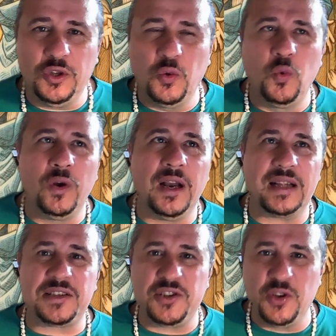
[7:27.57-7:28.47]

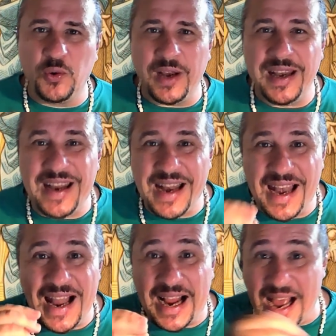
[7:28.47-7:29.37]
un'azione
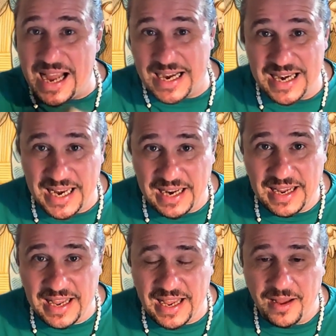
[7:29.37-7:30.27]
nella carne,
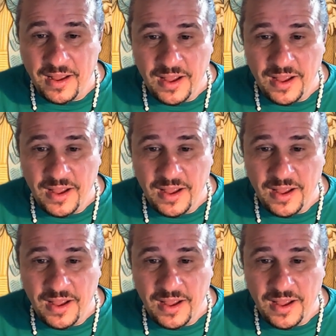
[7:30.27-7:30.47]
eh?